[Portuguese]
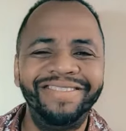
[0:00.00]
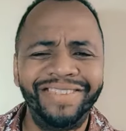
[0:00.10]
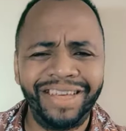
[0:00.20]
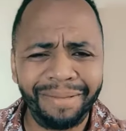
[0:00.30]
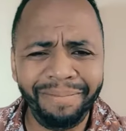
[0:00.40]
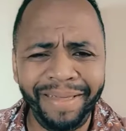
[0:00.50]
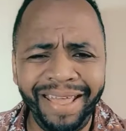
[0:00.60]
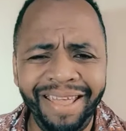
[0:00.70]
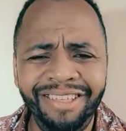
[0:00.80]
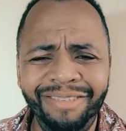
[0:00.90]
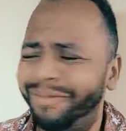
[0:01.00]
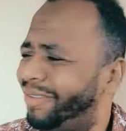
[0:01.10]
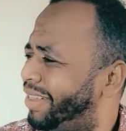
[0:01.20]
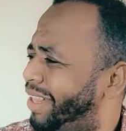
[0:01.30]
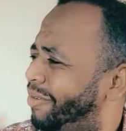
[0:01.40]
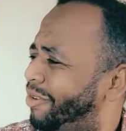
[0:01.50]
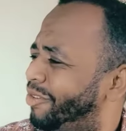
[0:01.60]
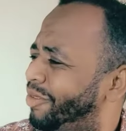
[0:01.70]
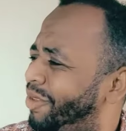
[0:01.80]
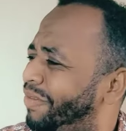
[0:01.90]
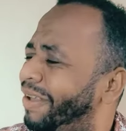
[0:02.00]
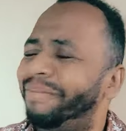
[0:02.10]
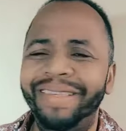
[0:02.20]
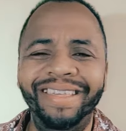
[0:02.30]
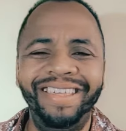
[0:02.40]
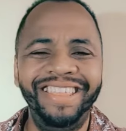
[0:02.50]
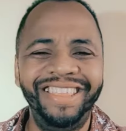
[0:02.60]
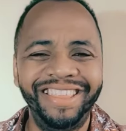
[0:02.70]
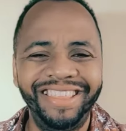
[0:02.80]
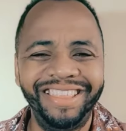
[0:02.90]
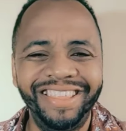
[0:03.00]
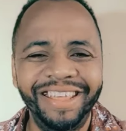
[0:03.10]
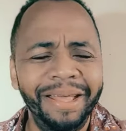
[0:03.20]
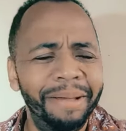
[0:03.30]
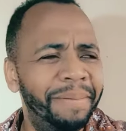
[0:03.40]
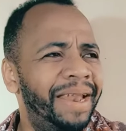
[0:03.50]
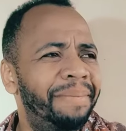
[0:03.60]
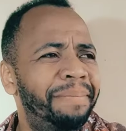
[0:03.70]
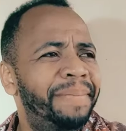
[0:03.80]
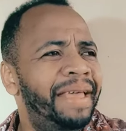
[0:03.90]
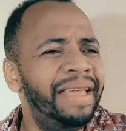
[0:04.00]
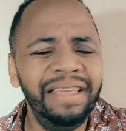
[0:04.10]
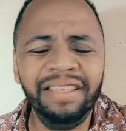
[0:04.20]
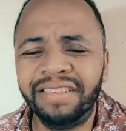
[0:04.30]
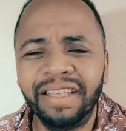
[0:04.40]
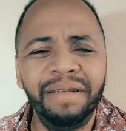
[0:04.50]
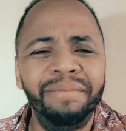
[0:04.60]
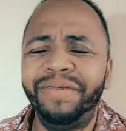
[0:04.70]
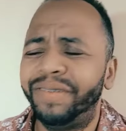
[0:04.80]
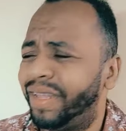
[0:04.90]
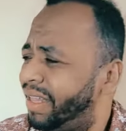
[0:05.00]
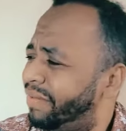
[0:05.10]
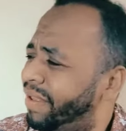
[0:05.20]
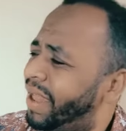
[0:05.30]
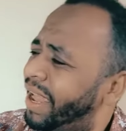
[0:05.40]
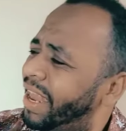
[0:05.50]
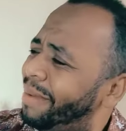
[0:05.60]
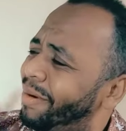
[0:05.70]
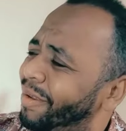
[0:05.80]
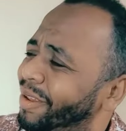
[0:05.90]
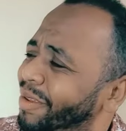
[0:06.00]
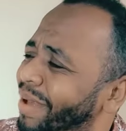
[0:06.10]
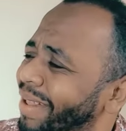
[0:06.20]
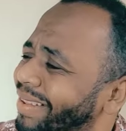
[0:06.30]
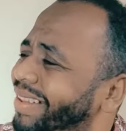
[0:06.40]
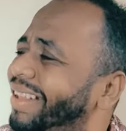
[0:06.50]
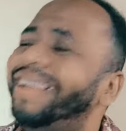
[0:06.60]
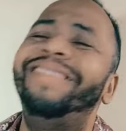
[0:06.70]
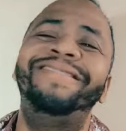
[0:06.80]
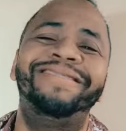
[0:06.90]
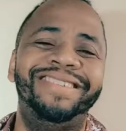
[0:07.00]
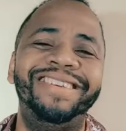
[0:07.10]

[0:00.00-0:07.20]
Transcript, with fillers: parabéns por você ter construído família, parabéns por você ter feito aquela pós-graduação.